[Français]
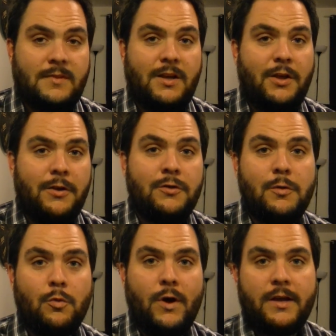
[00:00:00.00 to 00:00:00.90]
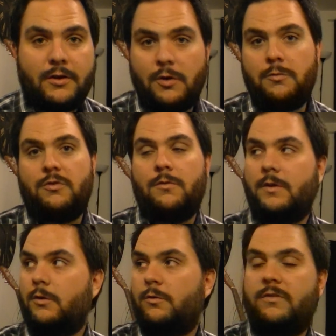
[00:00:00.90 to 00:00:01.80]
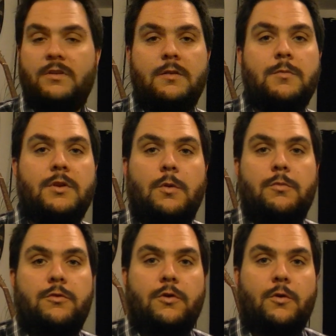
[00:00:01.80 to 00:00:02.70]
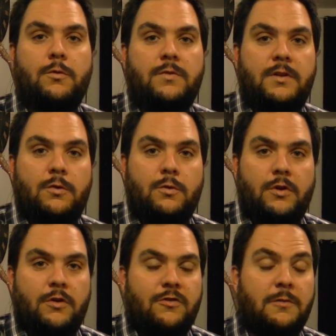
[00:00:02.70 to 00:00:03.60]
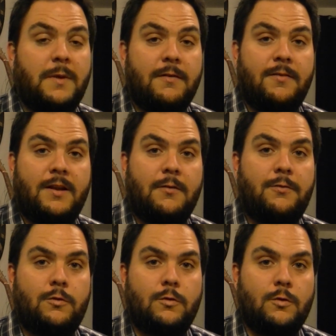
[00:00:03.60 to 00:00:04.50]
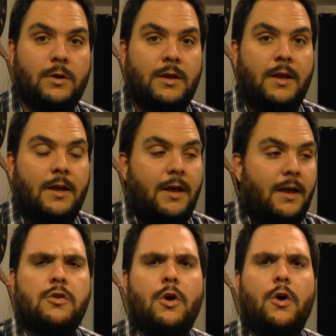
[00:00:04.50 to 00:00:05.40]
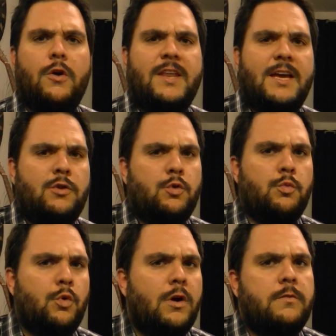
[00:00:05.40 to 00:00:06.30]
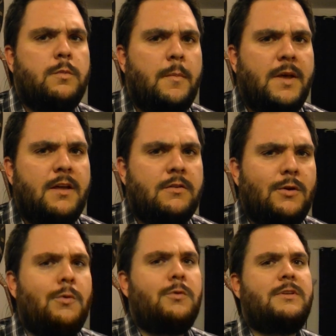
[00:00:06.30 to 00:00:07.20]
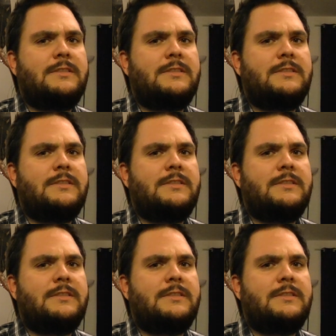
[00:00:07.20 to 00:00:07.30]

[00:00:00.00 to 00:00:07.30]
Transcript: Deux de moi, comme ce vidéo-ci, puis comme plusieurs autres vidéos que j'espère faire dans le futur. T'as un an et deux mois en ce moment, donc